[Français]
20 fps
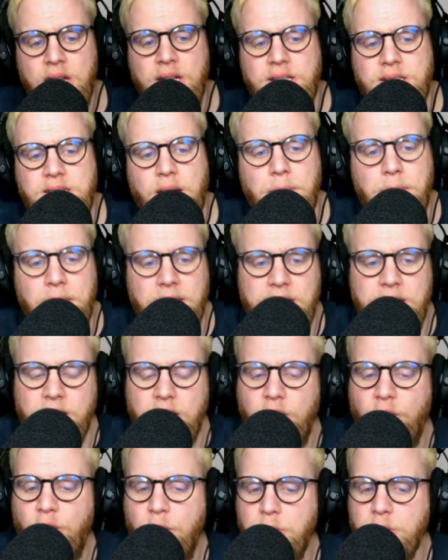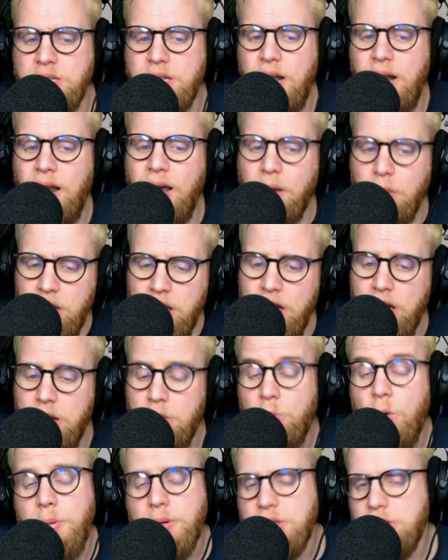c'est un pattern qui fait penser à l'armée, et
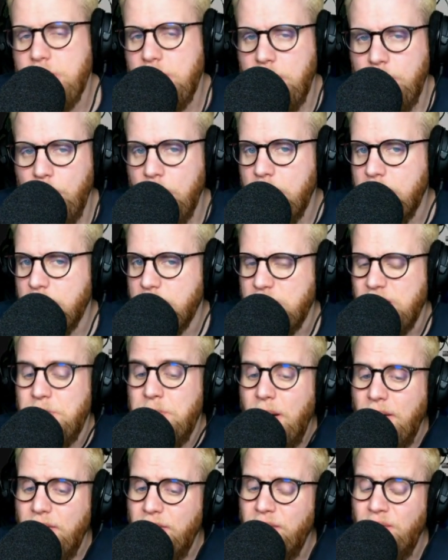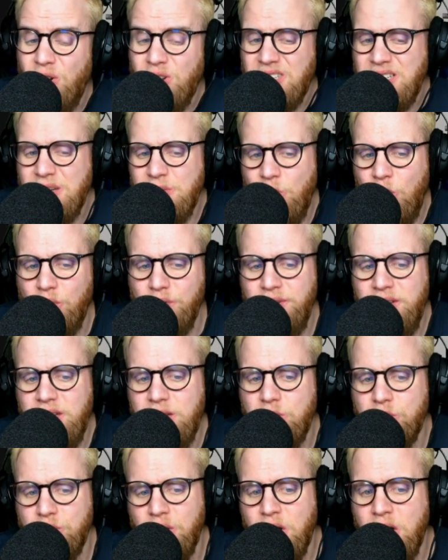moi personnellement, j'ai pas forcément envie
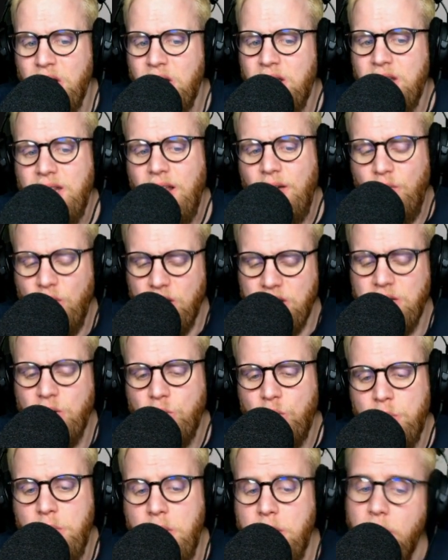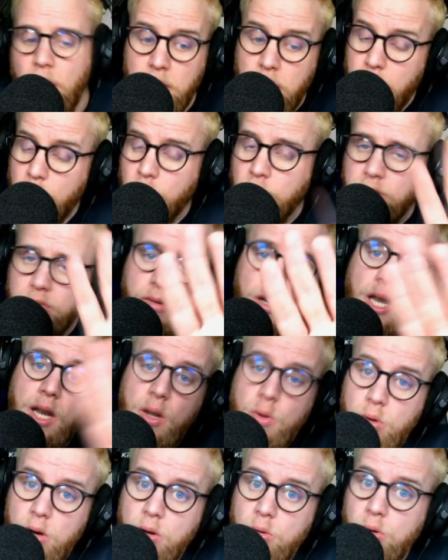d'avoir ça entre mes mains. Mais bon, les
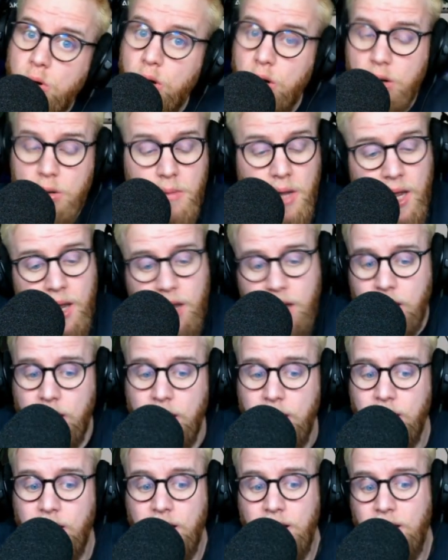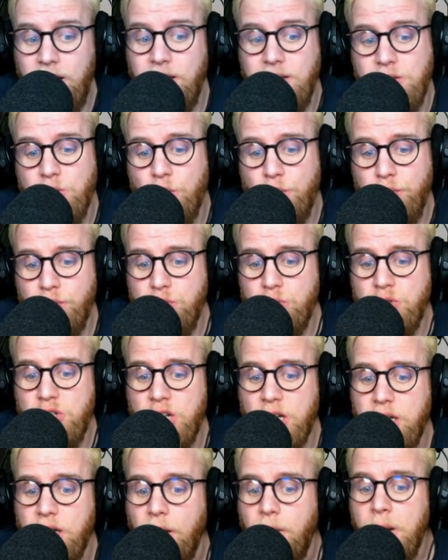goûts et les couleurs, bah, ben, c'est en fonction de
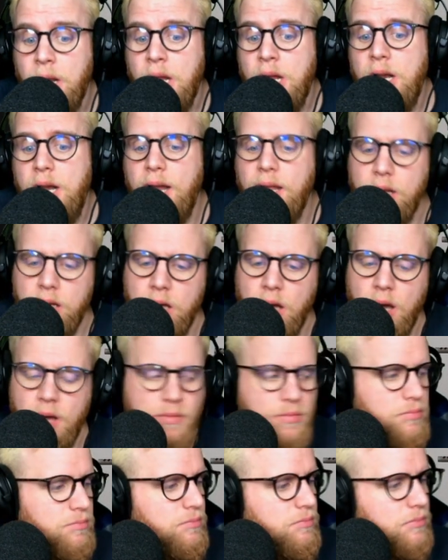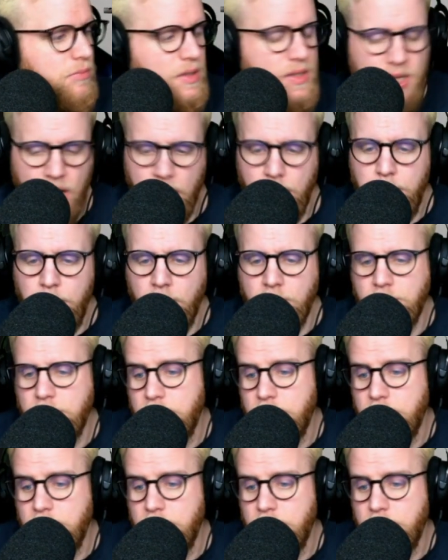chacun. La Negev, simple,